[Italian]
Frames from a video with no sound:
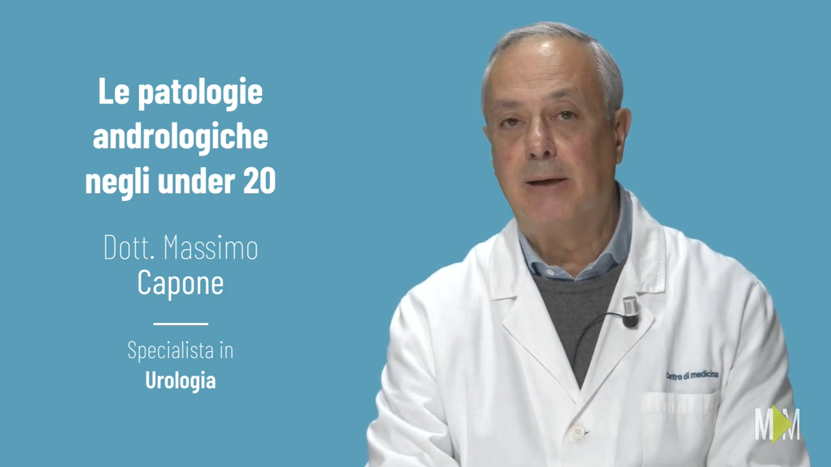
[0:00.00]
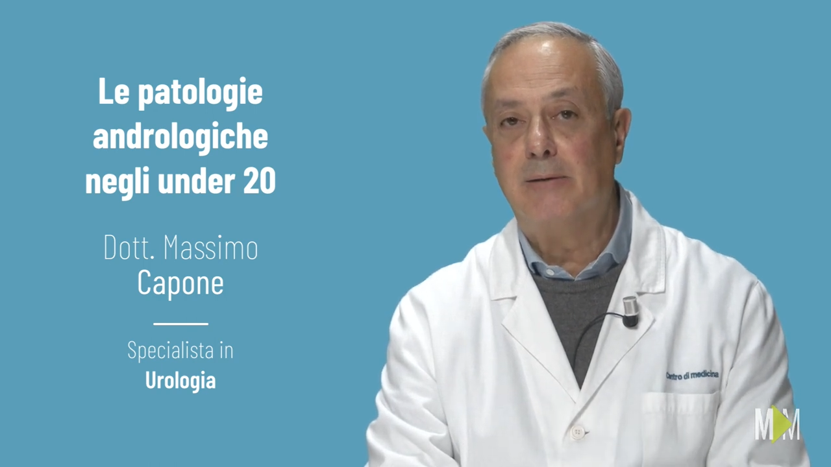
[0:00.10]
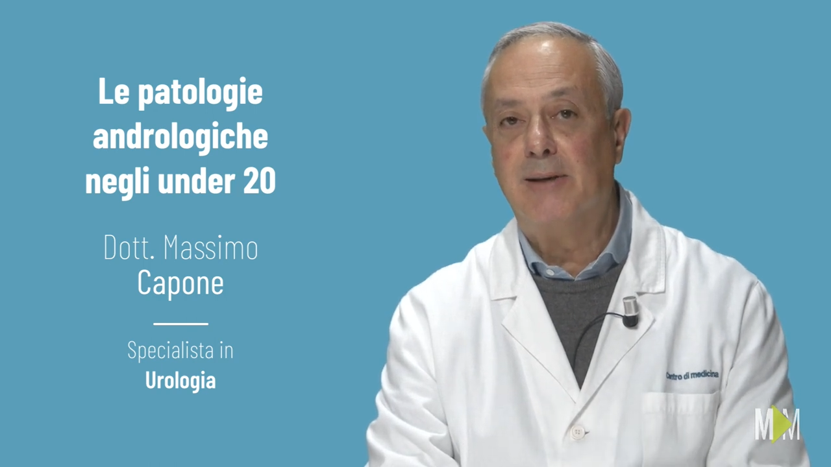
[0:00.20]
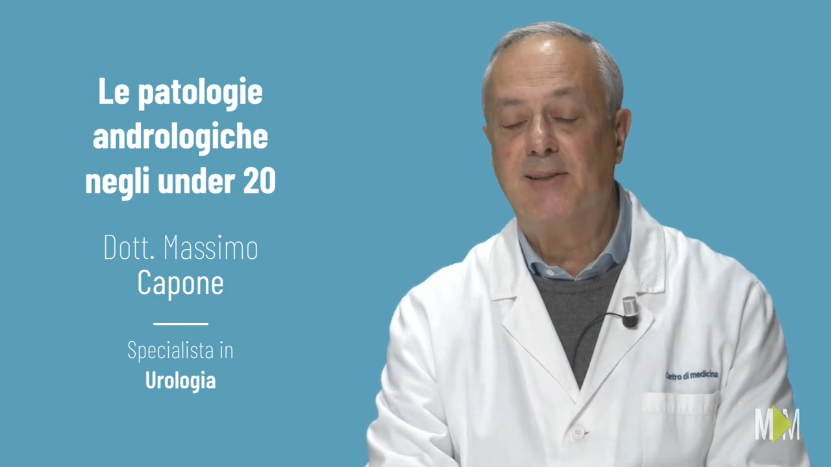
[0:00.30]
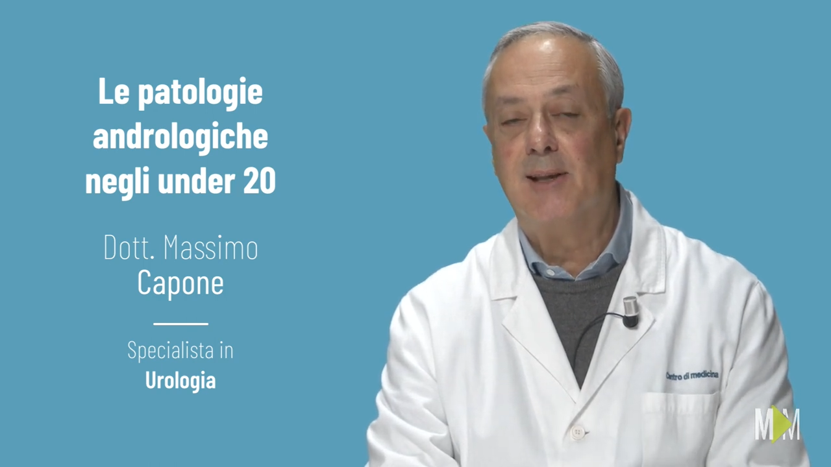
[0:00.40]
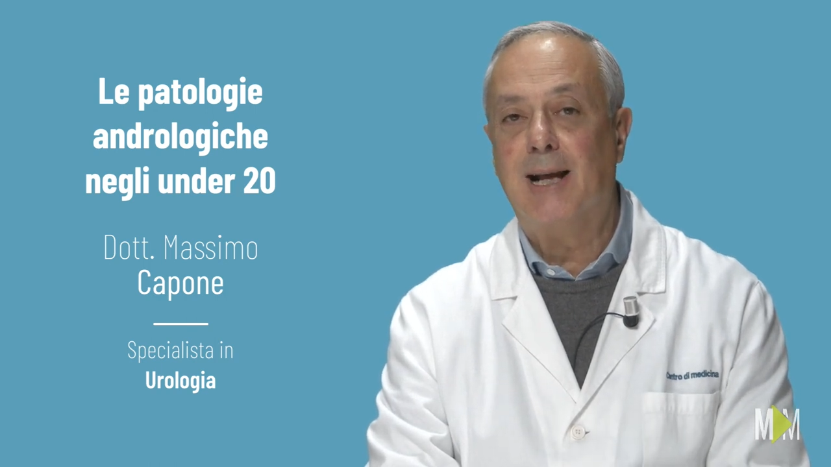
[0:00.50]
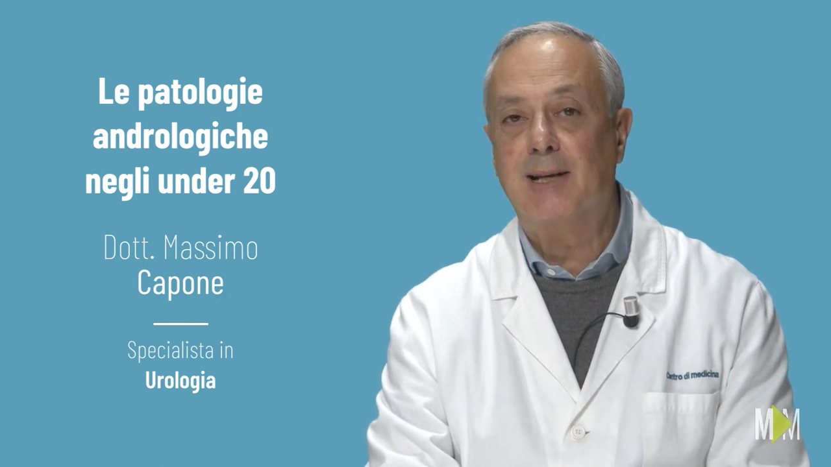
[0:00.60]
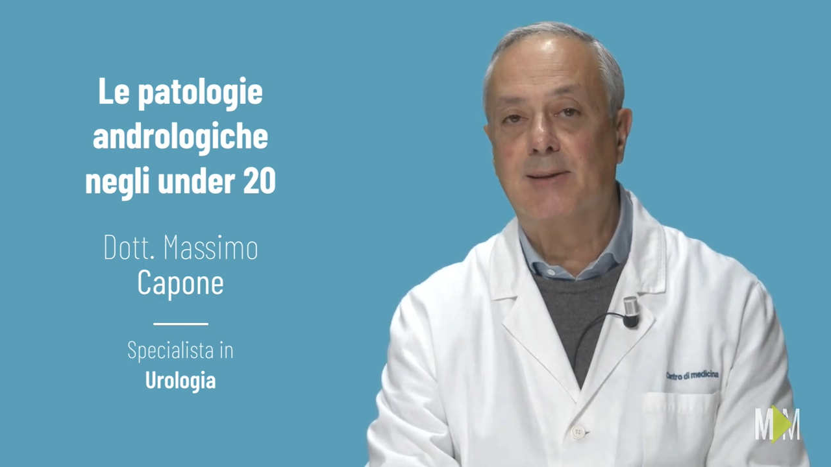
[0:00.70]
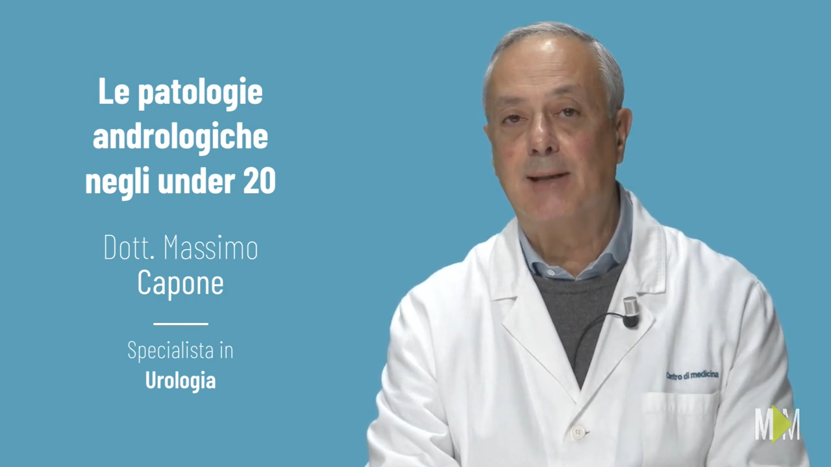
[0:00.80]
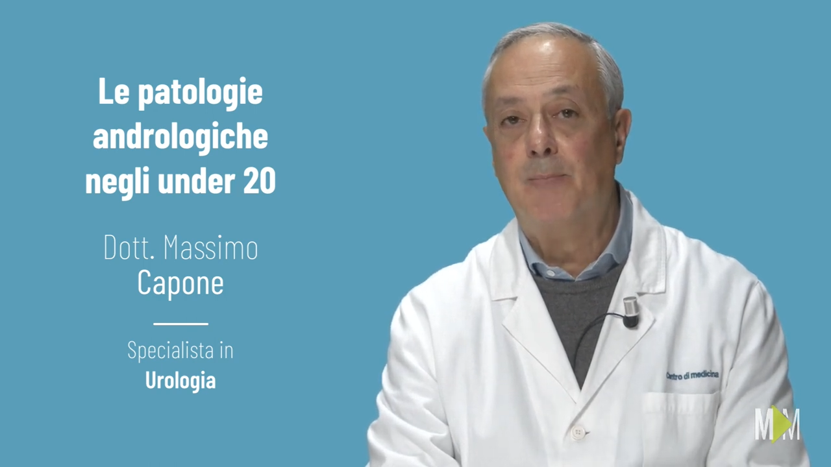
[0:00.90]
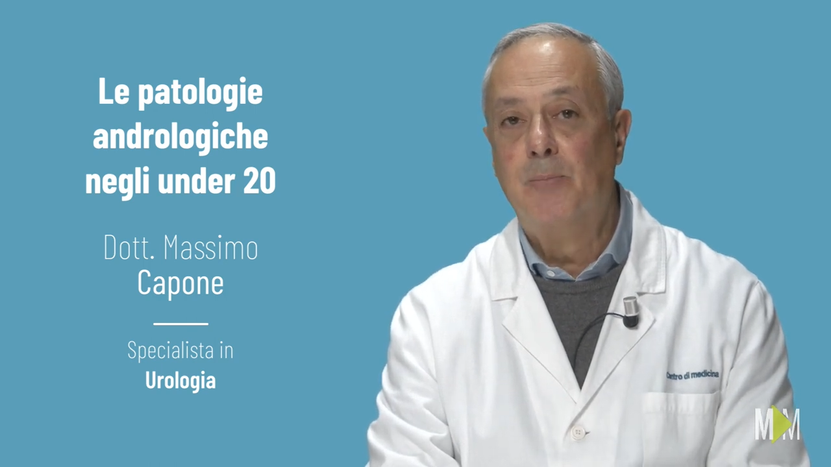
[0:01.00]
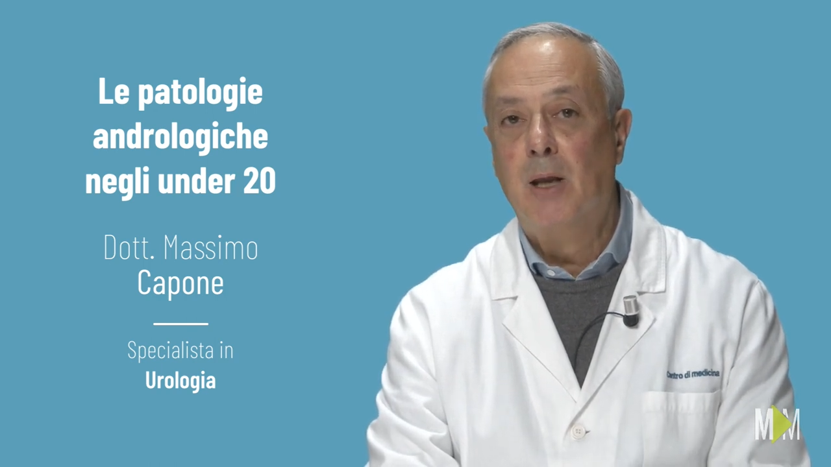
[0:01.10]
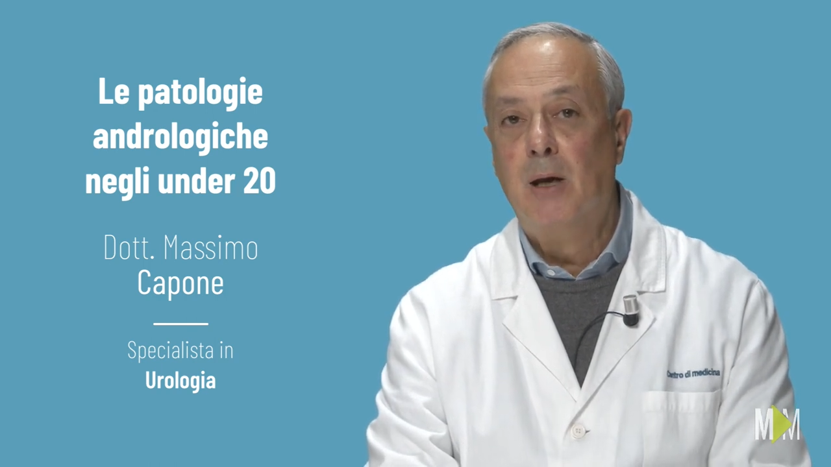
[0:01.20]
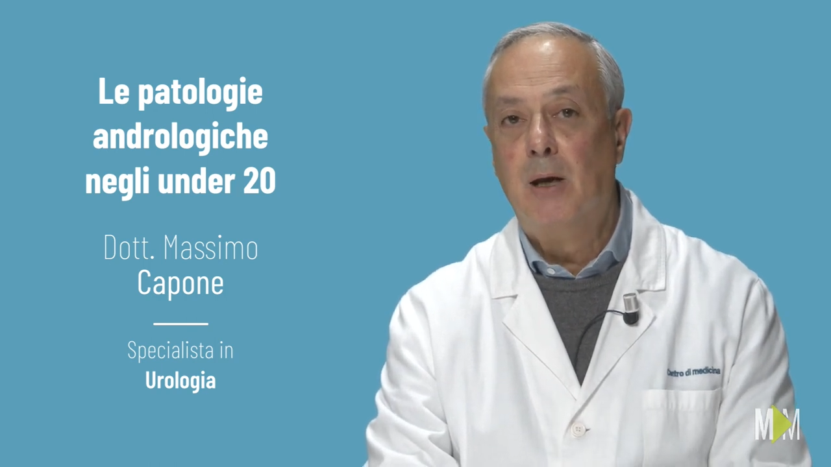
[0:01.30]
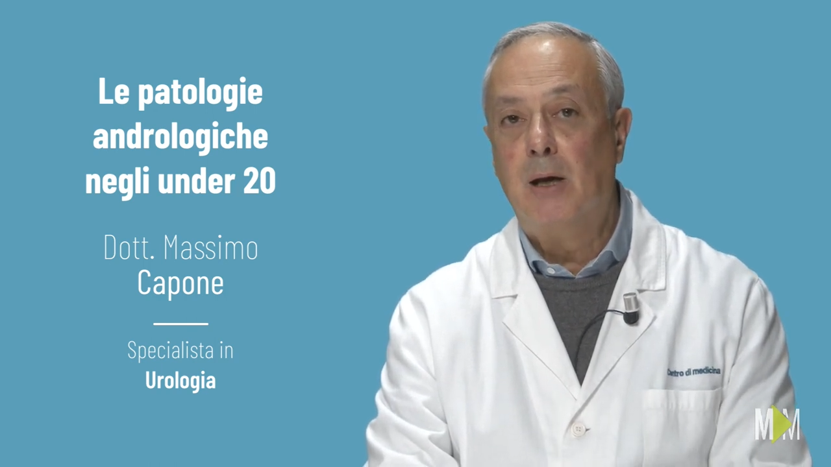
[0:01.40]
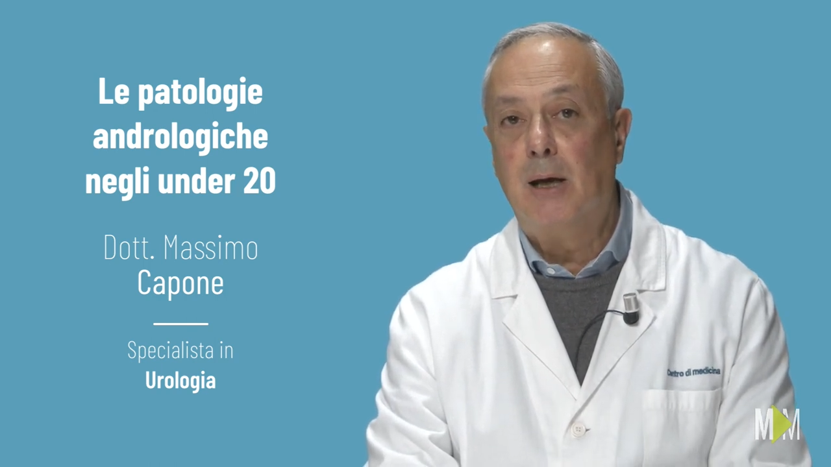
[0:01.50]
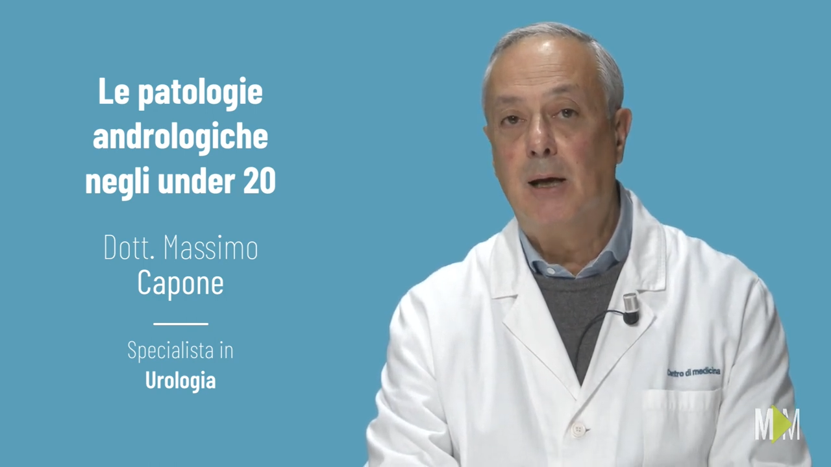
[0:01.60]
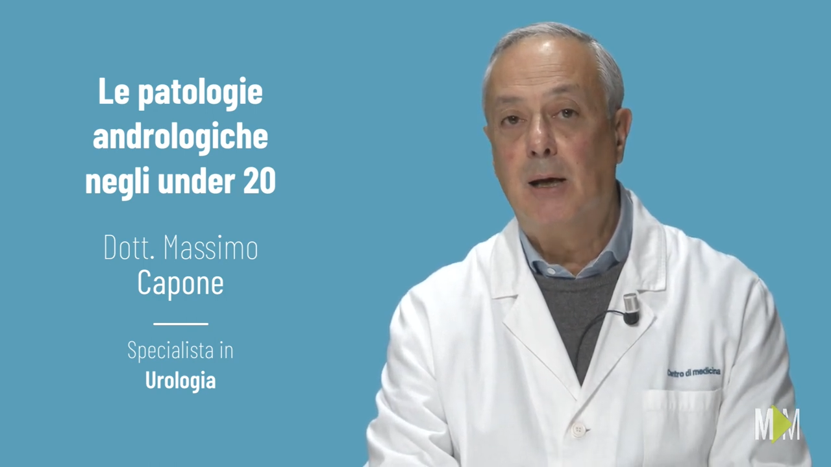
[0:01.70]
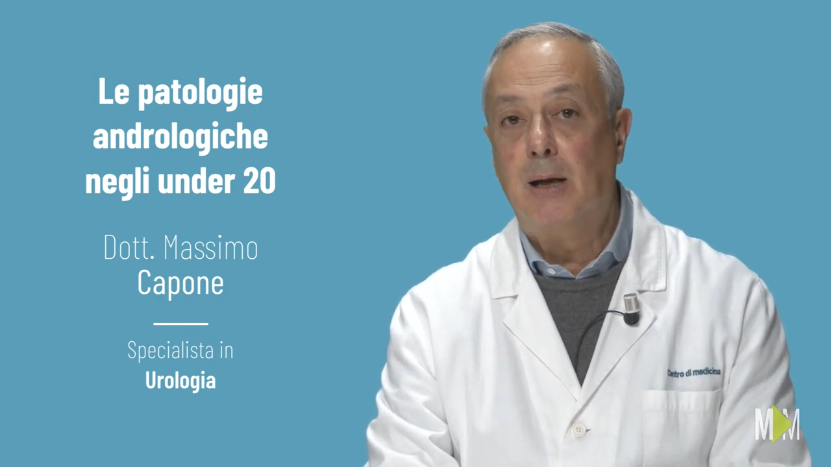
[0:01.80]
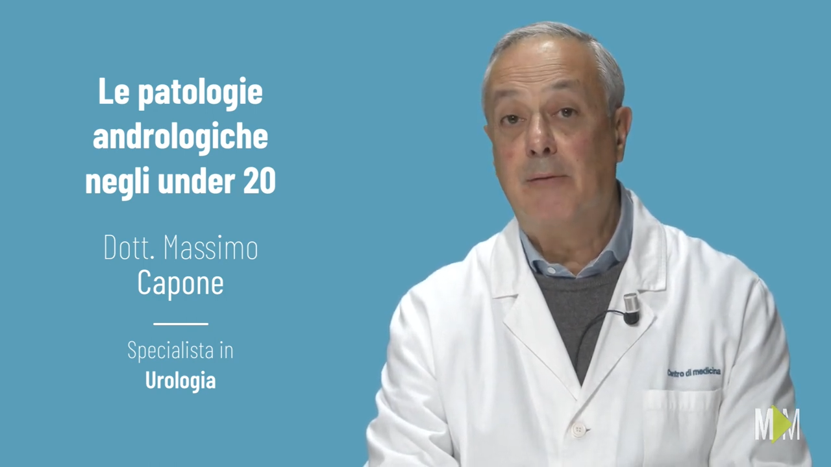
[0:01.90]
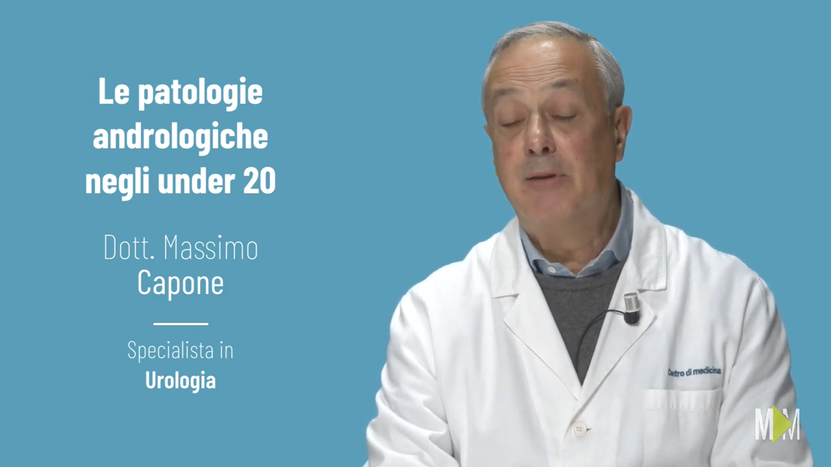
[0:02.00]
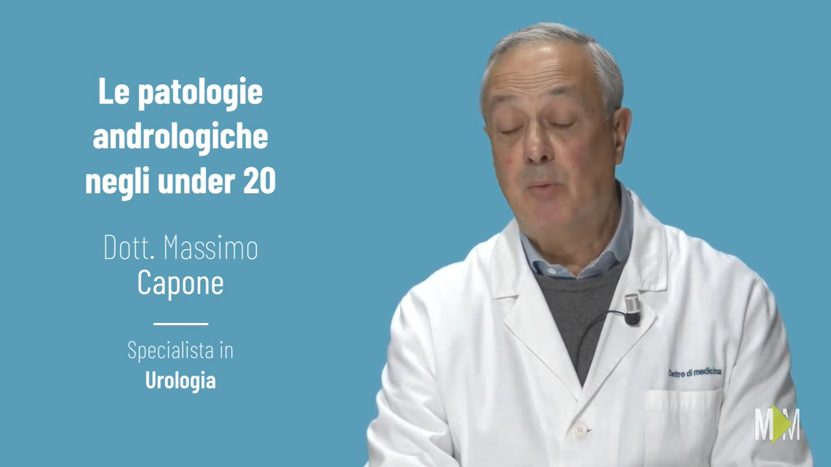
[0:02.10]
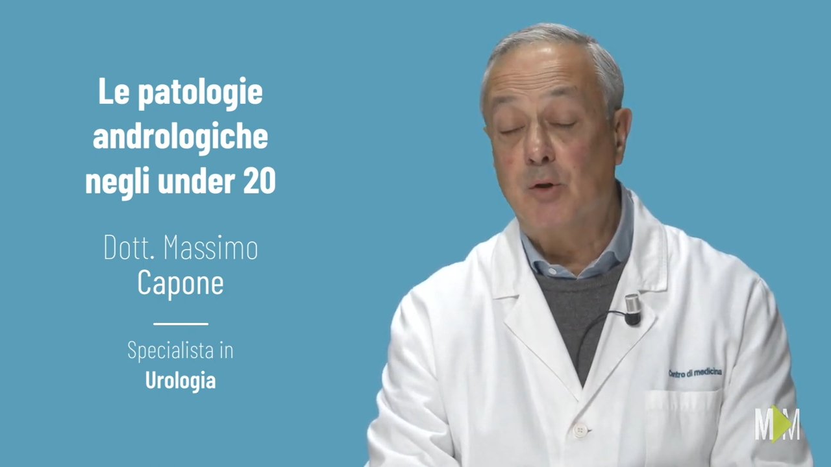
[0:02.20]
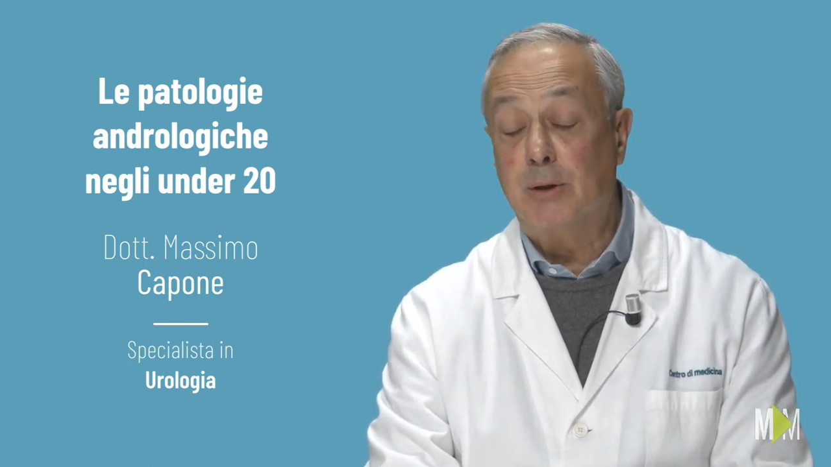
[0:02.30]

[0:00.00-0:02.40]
riveste l'asta. Eh, la fimosi,